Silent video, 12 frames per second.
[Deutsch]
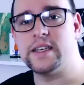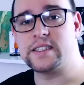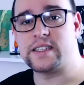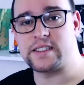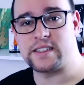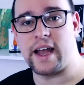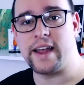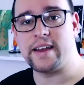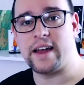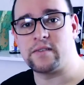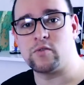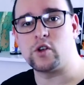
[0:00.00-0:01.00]
ist, dass ich
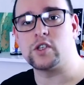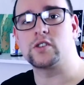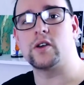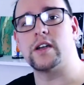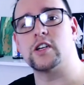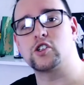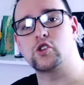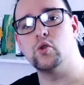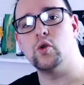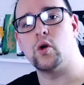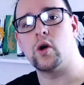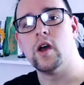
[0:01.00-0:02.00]
eingeladen wurde zu einer
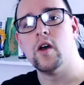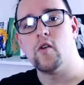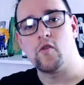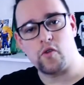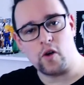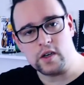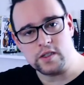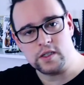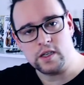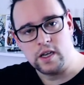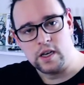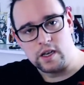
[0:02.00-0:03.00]
Schulung von